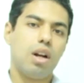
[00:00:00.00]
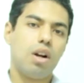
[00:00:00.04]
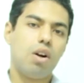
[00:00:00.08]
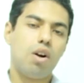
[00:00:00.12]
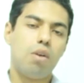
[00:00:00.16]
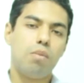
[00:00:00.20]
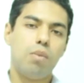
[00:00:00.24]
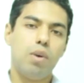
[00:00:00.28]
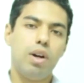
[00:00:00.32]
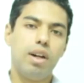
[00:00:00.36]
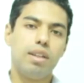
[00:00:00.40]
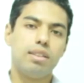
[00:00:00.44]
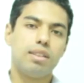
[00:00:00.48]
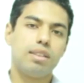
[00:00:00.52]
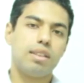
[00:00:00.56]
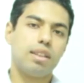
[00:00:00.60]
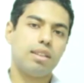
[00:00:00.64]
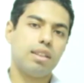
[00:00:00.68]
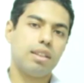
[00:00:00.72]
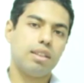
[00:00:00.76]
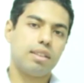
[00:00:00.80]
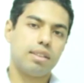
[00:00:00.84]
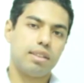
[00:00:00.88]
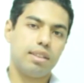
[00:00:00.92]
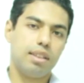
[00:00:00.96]
رقم واحد انت
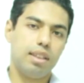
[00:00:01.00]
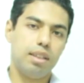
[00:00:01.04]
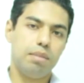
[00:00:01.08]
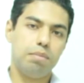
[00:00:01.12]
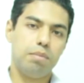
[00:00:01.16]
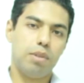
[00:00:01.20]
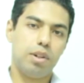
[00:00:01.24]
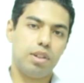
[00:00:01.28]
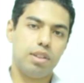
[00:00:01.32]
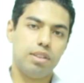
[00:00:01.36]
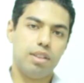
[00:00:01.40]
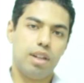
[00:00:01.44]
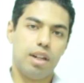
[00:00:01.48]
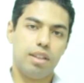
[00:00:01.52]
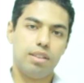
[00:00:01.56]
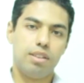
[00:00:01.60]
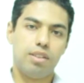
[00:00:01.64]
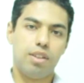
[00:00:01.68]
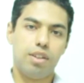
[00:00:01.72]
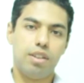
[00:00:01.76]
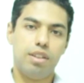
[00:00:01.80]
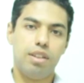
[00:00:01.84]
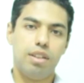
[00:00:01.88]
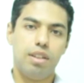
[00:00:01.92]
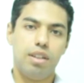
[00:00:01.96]
تقدر تجيب مريض عن
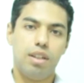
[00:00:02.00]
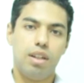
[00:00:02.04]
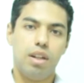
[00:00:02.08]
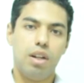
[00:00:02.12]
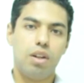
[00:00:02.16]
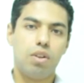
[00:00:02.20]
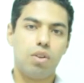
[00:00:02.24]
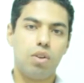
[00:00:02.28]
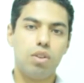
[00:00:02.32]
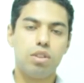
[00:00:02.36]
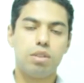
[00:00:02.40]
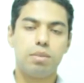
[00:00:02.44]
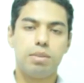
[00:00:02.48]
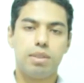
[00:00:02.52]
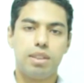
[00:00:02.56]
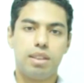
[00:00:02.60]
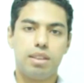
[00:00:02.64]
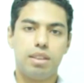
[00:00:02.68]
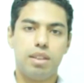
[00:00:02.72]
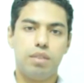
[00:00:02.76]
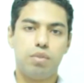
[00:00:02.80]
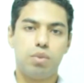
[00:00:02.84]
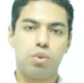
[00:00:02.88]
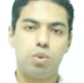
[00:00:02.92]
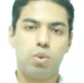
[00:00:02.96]
طريق القسم
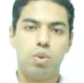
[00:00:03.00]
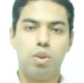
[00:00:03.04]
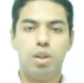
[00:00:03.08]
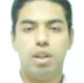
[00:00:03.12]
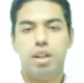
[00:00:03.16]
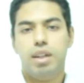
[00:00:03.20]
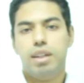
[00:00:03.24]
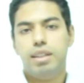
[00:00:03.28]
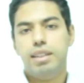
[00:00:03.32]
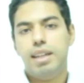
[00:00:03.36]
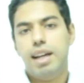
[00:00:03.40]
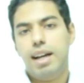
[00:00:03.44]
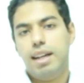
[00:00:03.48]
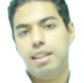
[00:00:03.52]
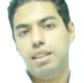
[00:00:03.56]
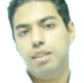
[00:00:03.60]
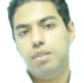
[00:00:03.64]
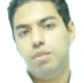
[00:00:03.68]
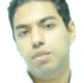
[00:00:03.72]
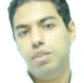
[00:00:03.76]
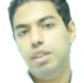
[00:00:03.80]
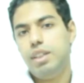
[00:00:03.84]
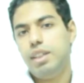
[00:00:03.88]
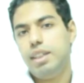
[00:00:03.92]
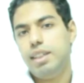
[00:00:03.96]
ذات نفسه
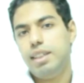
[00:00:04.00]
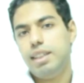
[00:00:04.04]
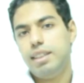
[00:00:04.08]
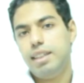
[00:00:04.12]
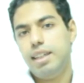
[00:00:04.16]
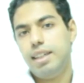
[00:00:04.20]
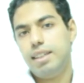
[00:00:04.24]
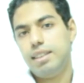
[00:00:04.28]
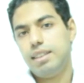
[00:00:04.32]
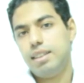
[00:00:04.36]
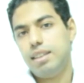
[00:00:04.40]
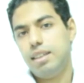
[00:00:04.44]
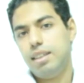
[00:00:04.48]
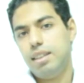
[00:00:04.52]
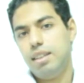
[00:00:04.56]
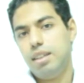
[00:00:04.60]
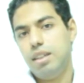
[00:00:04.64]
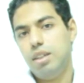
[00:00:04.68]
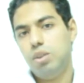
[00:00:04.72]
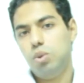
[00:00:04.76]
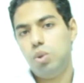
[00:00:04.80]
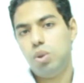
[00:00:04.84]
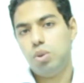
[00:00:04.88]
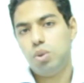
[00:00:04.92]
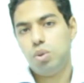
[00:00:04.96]
يعني في عيادات
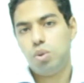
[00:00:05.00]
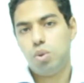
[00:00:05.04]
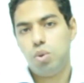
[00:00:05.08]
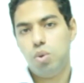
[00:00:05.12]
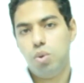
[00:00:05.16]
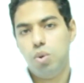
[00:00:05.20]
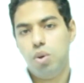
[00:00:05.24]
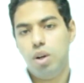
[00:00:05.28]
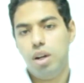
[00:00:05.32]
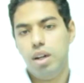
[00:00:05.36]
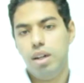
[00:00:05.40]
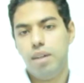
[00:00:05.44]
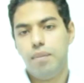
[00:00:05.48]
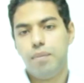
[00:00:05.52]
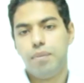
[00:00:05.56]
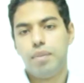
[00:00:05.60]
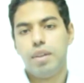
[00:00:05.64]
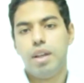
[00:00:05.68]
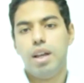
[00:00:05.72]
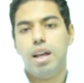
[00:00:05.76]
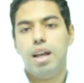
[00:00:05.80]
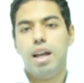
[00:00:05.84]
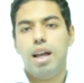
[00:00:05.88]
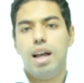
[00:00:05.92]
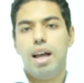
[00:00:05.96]
انتوا هتدخلوها
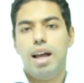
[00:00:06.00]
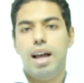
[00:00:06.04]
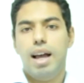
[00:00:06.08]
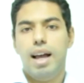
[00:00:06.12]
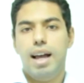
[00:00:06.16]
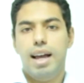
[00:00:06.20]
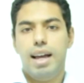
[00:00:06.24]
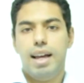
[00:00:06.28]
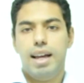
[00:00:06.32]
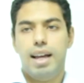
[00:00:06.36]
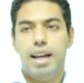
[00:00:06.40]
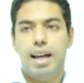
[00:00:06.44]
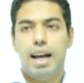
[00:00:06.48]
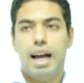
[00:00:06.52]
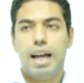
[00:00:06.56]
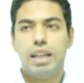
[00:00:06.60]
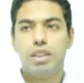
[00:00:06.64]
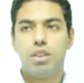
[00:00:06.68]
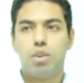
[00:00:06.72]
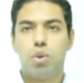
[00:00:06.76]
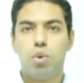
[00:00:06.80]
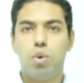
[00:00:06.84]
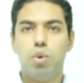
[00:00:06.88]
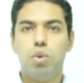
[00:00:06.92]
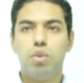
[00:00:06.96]
آه،
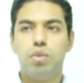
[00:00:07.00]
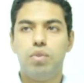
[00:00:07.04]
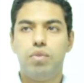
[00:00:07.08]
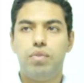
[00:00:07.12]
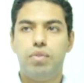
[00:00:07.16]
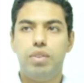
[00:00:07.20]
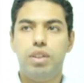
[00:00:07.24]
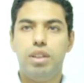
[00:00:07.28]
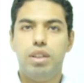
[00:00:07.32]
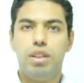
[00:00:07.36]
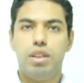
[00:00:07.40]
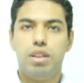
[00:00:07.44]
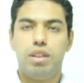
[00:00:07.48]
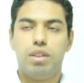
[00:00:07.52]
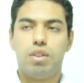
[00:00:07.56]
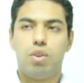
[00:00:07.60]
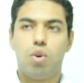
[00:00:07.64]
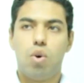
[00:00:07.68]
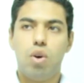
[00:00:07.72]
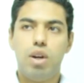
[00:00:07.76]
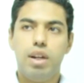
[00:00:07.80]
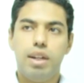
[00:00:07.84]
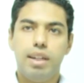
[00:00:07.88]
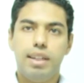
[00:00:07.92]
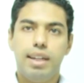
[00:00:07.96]
هيكون في
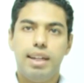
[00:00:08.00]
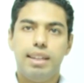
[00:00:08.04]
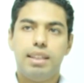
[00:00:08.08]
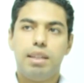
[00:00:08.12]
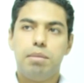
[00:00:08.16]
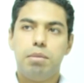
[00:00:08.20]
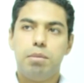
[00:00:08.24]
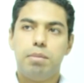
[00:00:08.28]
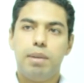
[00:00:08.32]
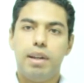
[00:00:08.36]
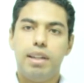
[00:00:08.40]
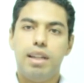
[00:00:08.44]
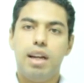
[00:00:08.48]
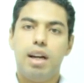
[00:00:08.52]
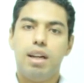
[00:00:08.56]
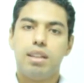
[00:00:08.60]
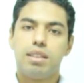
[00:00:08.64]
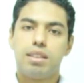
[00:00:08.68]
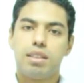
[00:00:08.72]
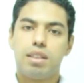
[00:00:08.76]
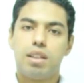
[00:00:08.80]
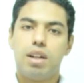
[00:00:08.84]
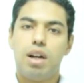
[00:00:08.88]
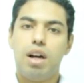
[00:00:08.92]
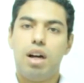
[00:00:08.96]
كل عياده بيبقى ليها
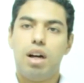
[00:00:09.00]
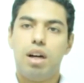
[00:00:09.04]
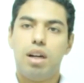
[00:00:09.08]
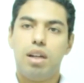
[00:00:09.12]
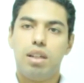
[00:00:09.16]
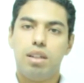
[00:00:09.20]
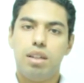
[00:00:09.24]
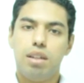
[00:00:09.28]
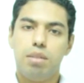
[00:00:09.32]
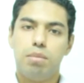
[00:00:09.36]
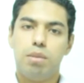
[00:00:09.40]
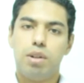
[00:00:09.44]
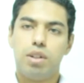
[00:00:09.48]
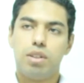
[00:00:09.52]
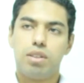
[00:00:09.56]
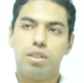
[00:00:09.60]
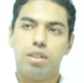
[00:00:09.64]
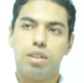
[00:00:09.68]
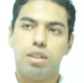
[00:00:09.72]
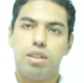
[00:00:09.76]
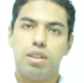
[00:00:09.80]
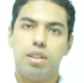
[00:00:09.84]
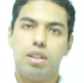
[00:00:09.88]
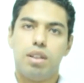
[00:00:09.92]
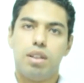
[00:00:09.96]
استراحه للمرضى